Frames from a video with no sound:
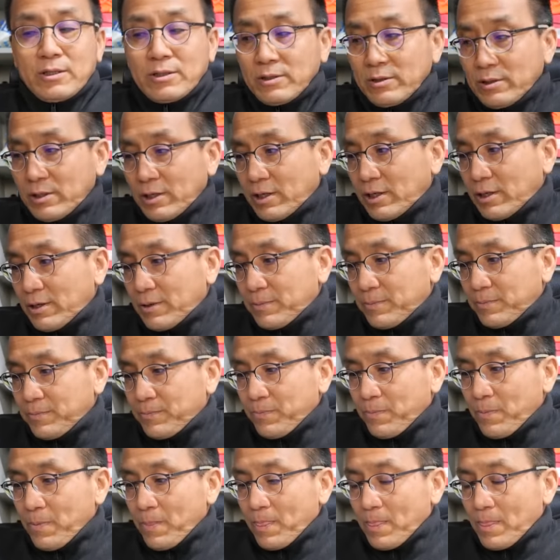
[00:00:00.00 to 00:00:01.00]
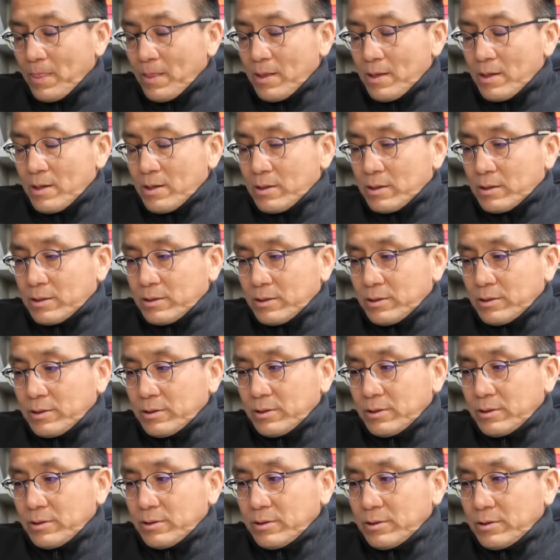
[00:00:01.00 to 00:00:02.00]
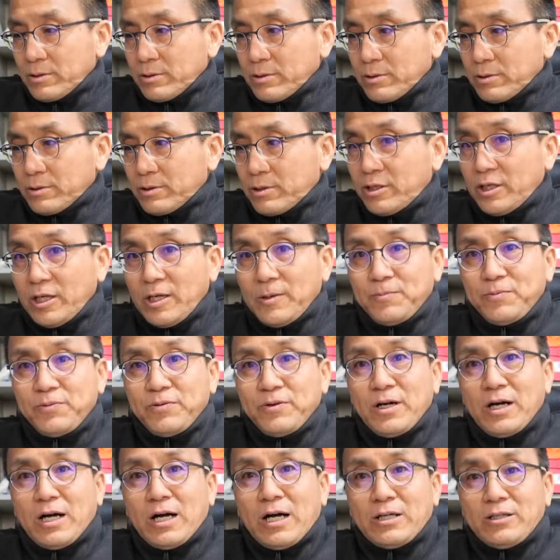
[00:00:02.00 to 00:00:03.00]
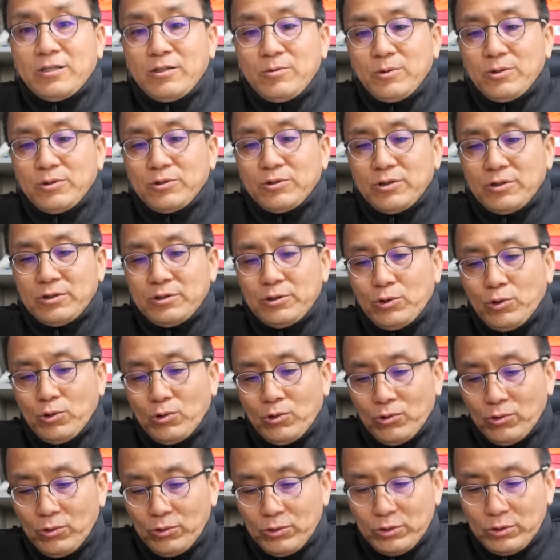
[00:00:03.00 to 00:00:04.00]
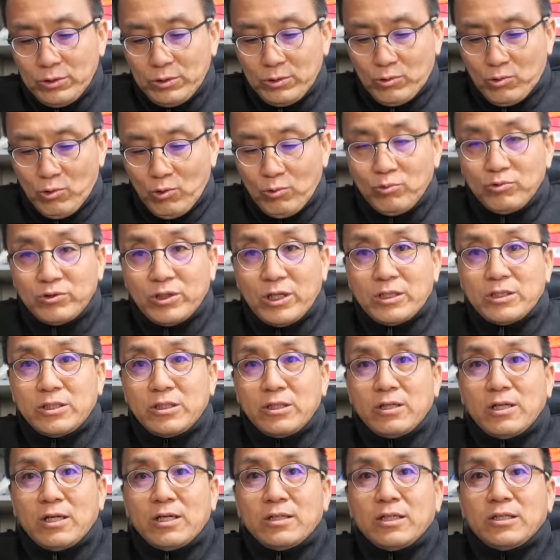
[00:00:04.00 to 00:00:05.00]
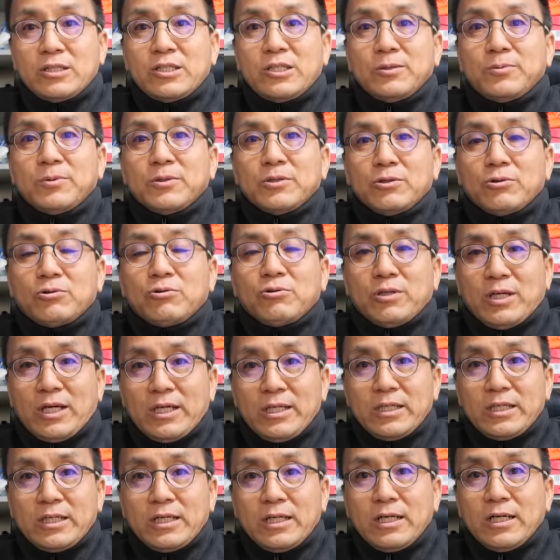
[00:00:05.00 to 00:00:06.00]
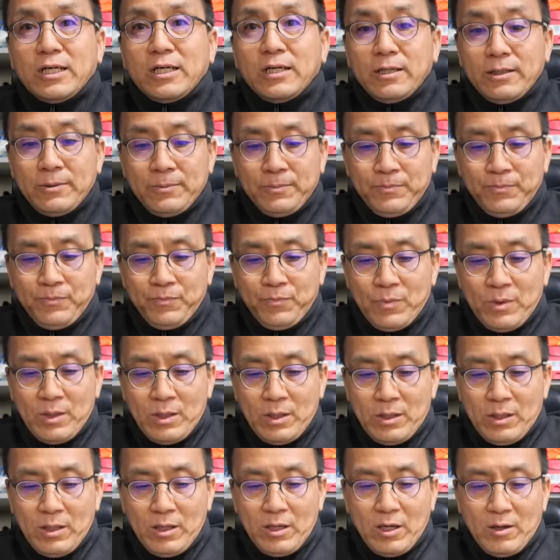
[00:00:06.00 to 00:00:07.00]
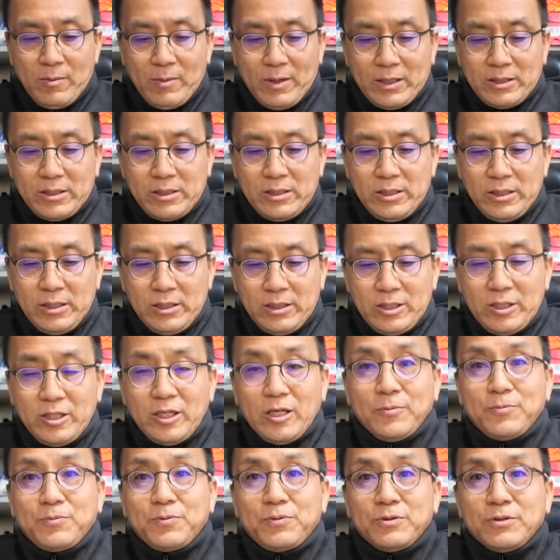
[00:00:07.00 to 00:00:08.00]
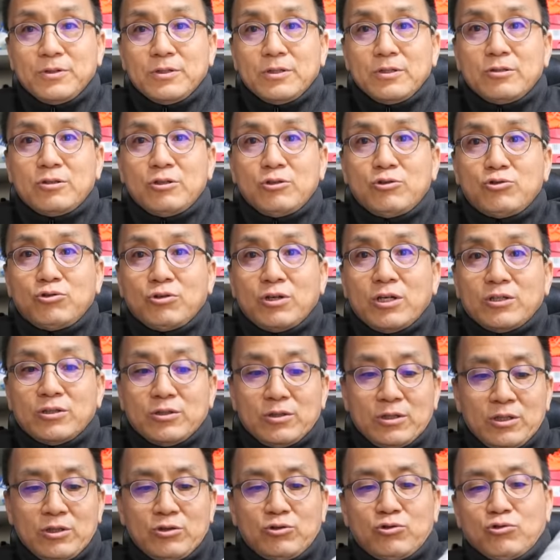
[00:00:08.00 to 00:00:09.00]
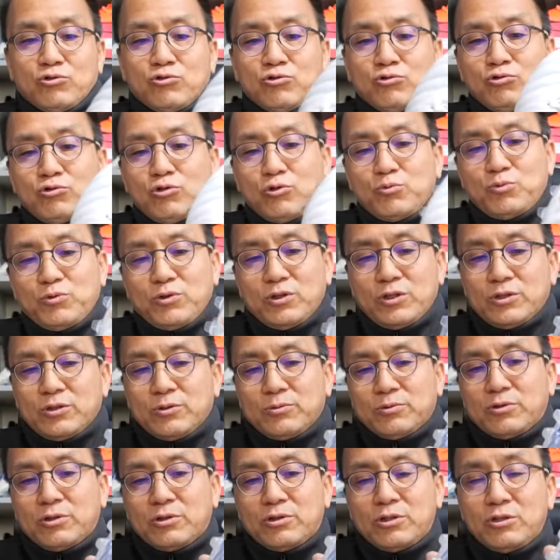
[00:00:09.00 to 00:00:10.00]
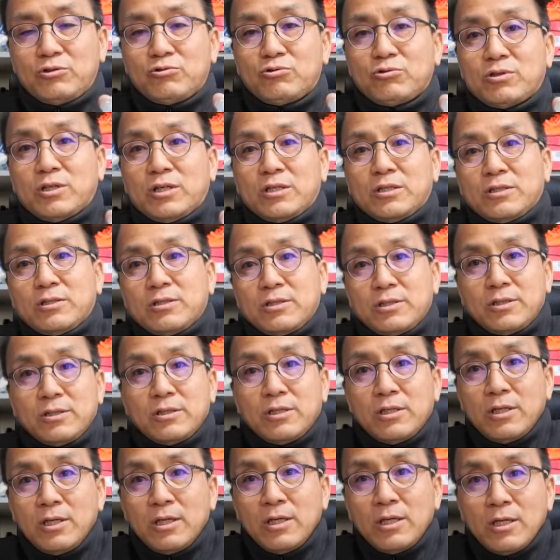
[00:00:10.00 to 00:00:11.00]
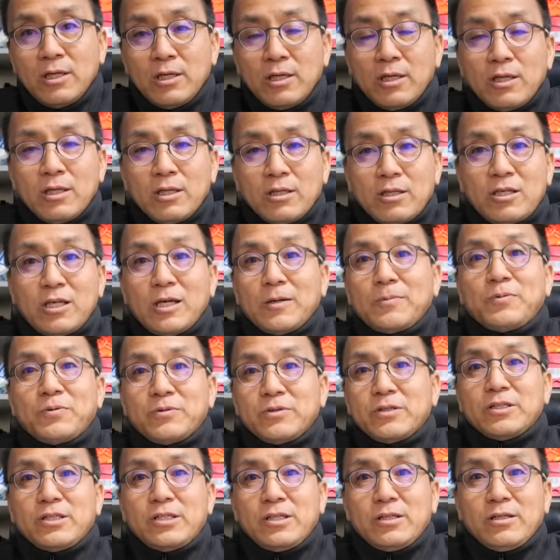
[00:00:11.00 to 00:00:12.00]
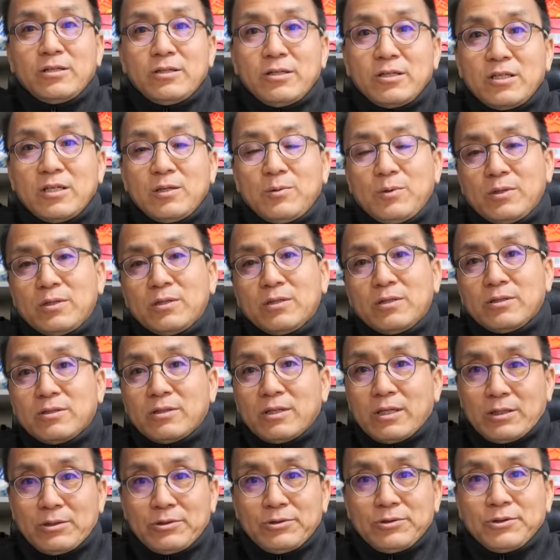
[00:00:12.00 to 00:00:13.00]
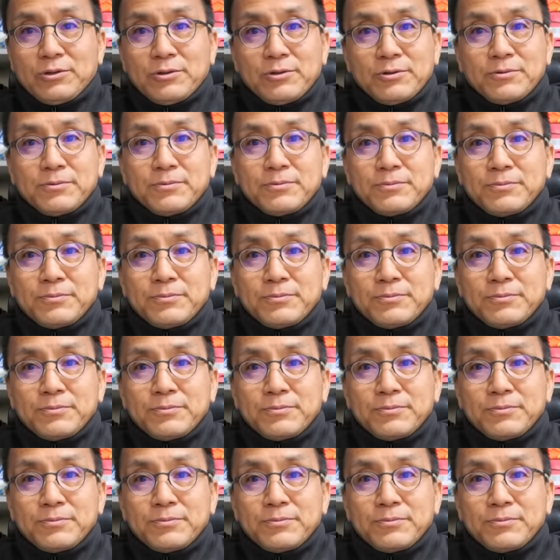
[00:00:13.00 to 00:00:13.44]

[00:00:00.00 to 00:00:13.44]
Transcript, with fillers: 근데 그 TF가 아니면서 이런 고무 장치를 하나 집어넣고 나니까 이게 마치 TF 뒤축에서 이쪽 중족부에서부터 뒤축까지는 TF를 신은 느낌이 들었다 이거죠